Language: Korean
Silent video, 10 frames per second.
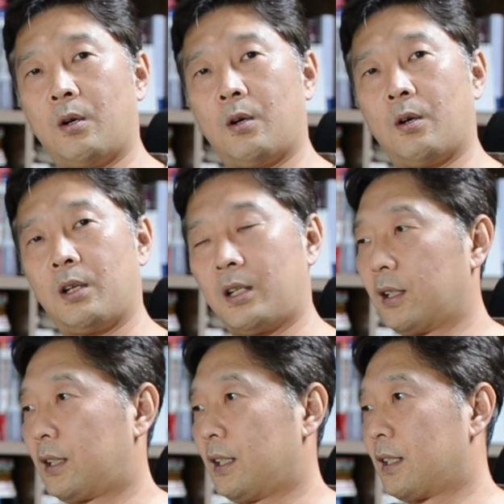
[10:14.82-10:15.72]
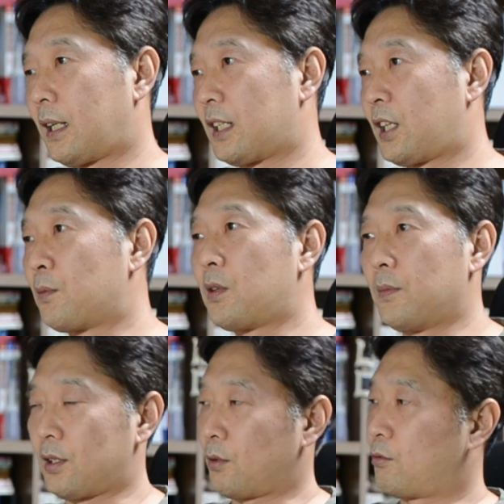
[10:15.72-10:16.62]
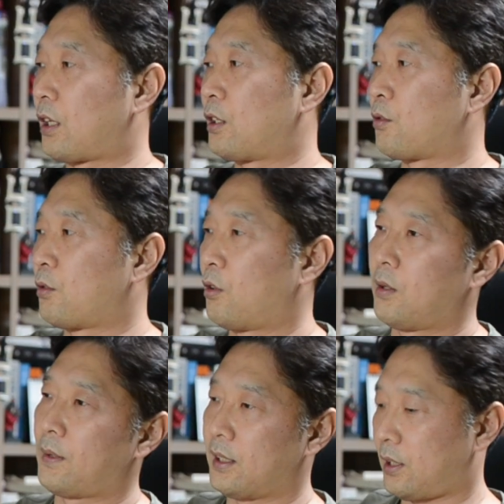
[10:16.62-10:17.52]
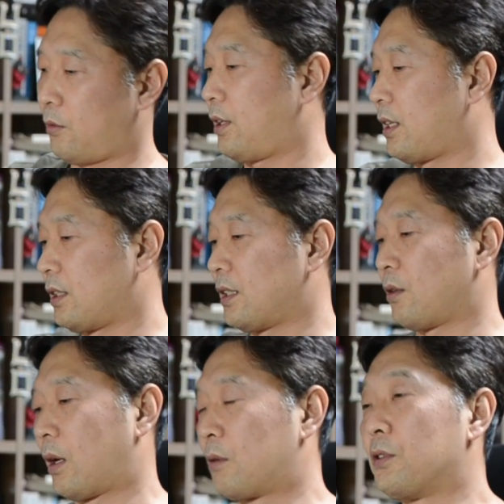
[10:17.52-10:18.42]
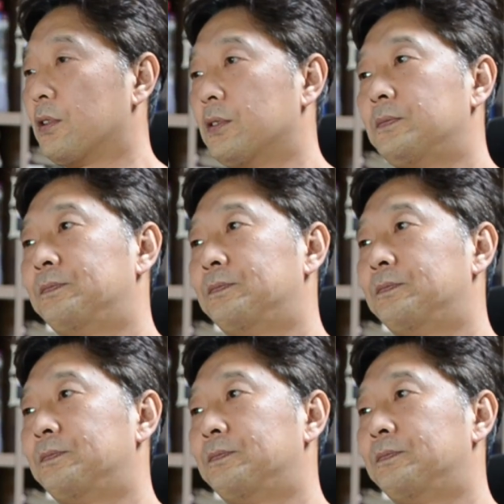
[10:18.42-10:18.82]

어, 이런 것들이 여러 가지 겹치면서 두산중공업의 현재 위기는 이제 왔고요.